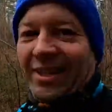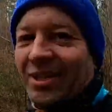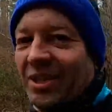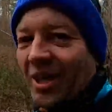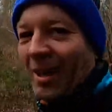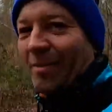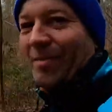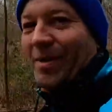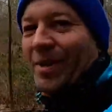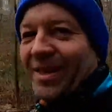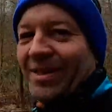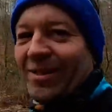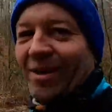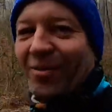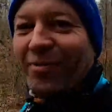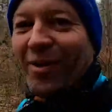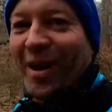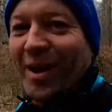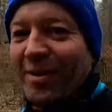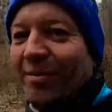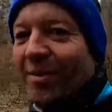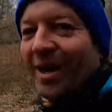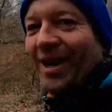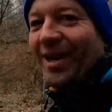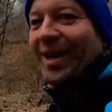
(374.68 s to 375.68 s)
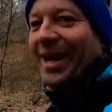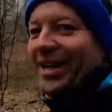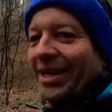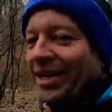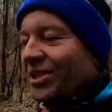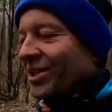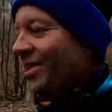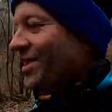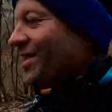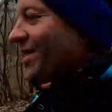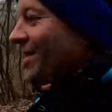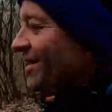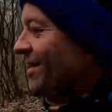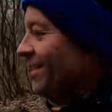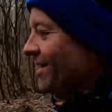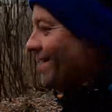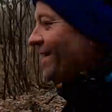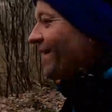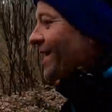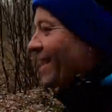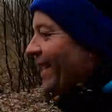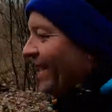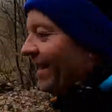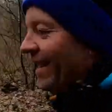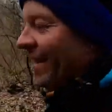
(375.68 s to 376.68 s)
Ich habe jetzt auf einmal leichten
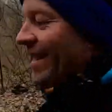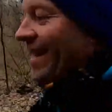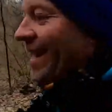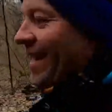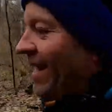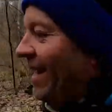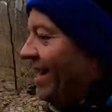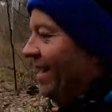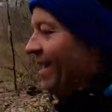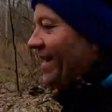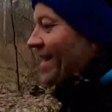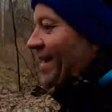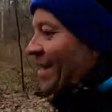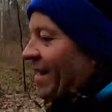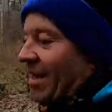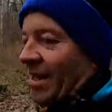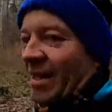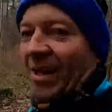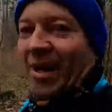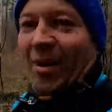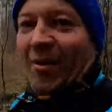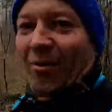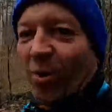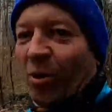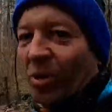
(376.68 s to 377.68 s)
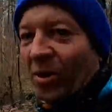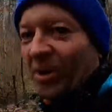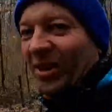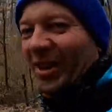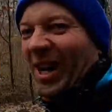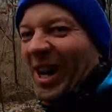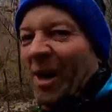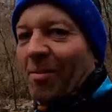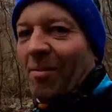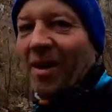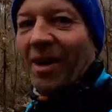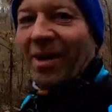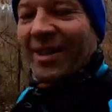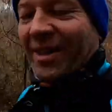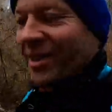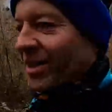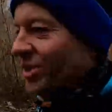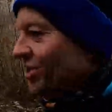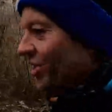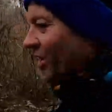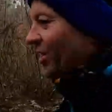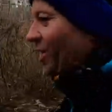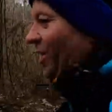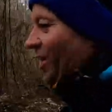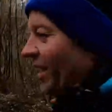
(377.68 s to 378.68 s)
Nieselregen. Vorhin kam ein
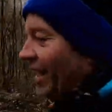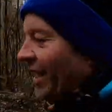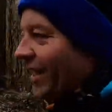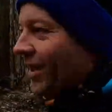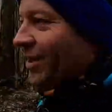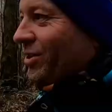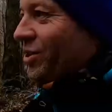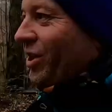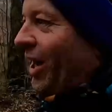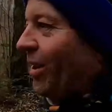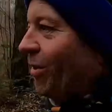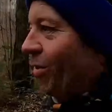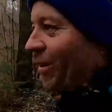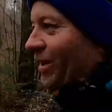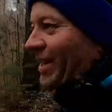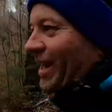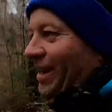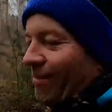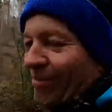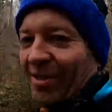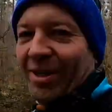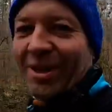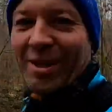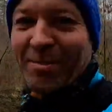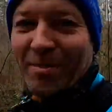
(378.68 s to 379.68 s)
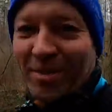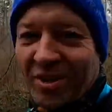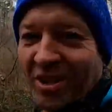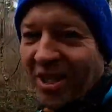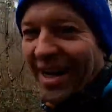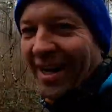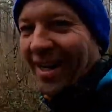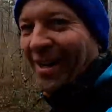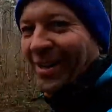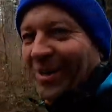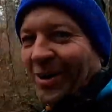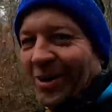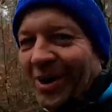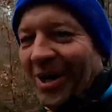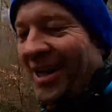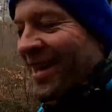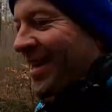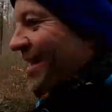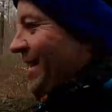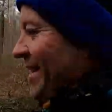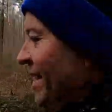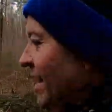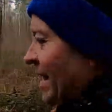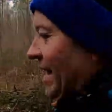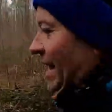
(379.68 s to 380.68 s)
richtiger Regenschauer, der wollte mich ärgern.
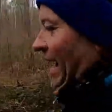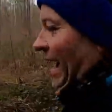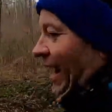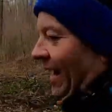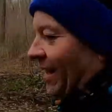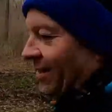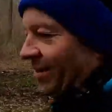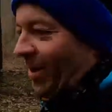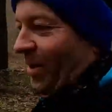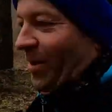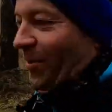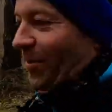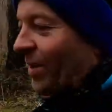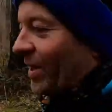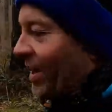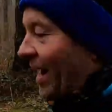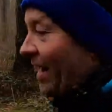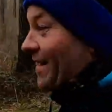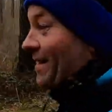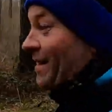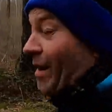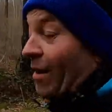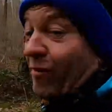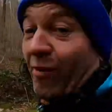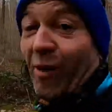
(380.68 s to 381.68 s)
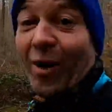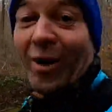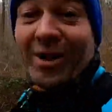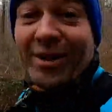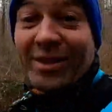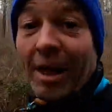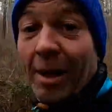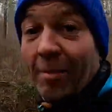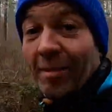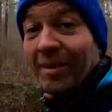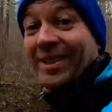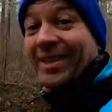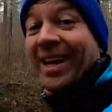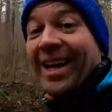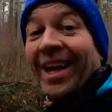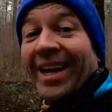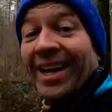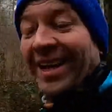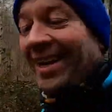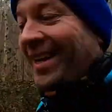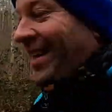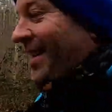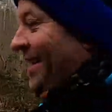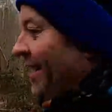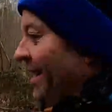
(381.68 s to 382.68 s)
Hatte aber keinen Erfolg damit.
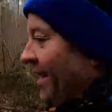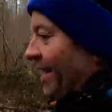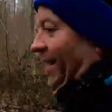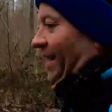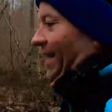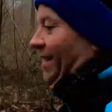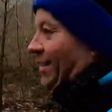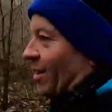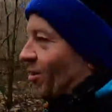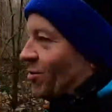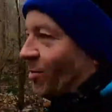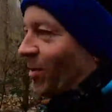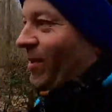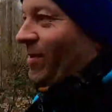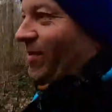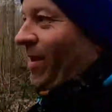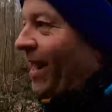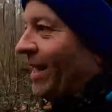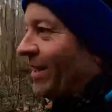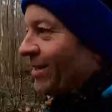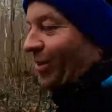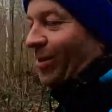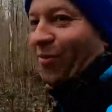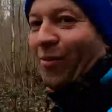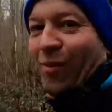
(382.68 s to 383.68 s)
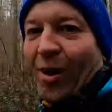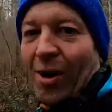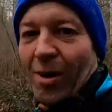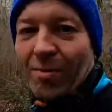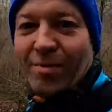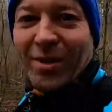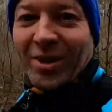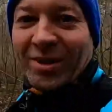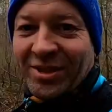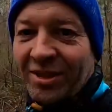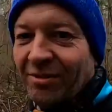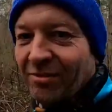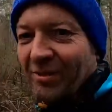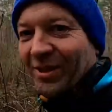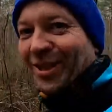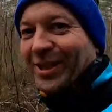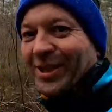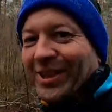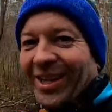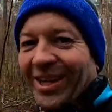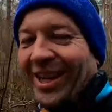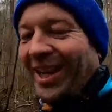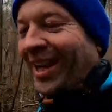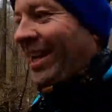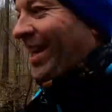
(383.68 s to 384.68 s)
Ich bin weiter voll
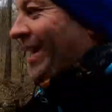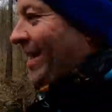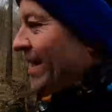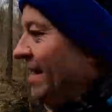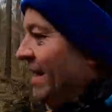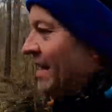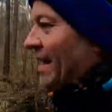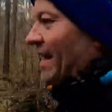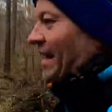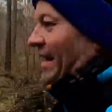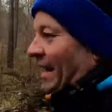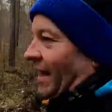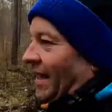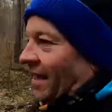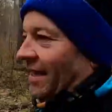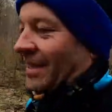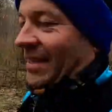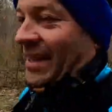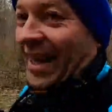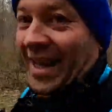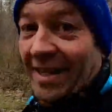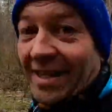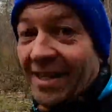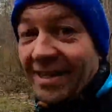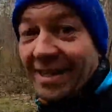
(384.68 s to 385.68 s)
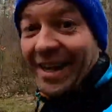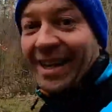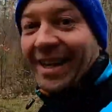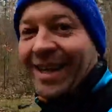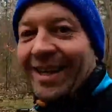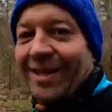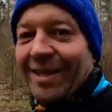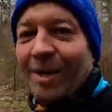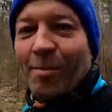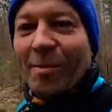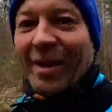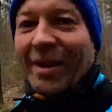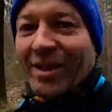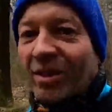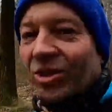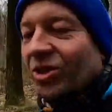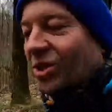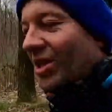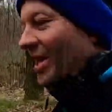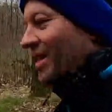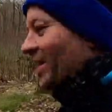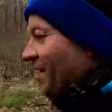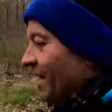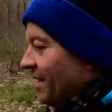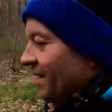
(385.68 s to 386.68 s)
motiviert, denn der
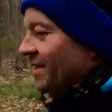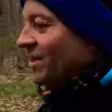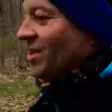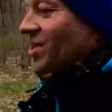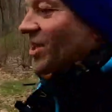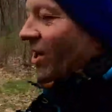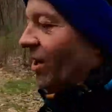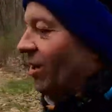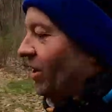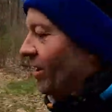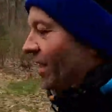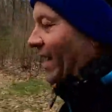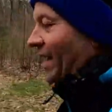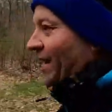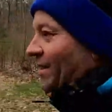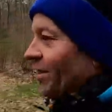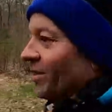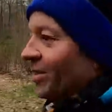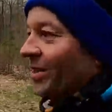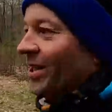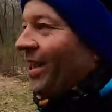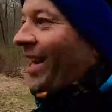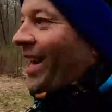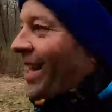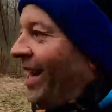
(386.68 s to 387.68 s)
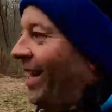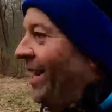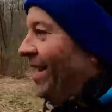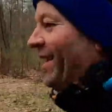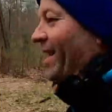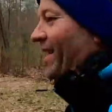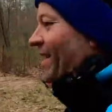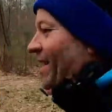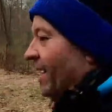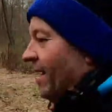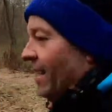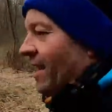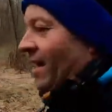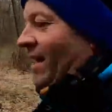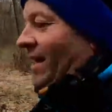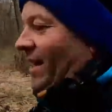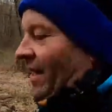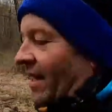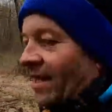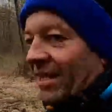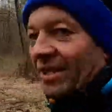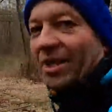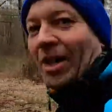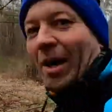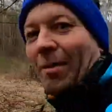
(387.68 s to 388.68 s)
Kilometerstand hat sich auch geändert.
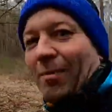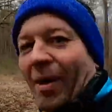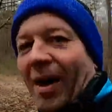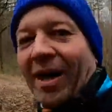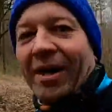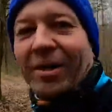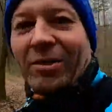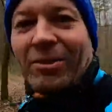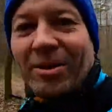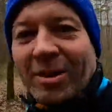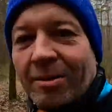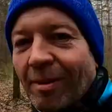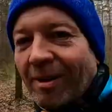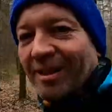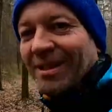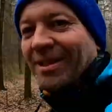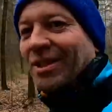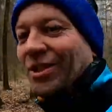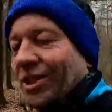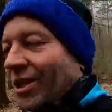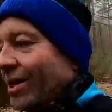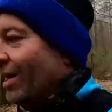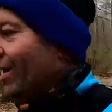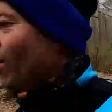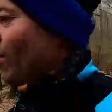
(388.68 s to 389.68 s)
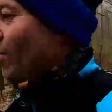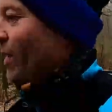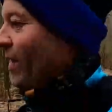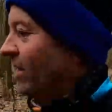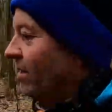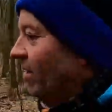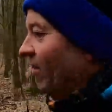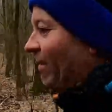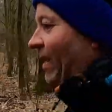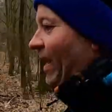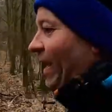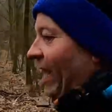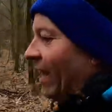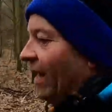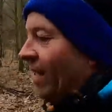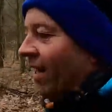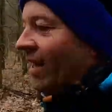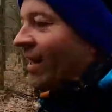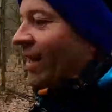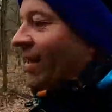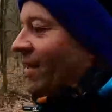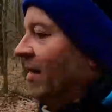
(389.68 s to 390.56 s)
Ich habe 21 Kilometer weg,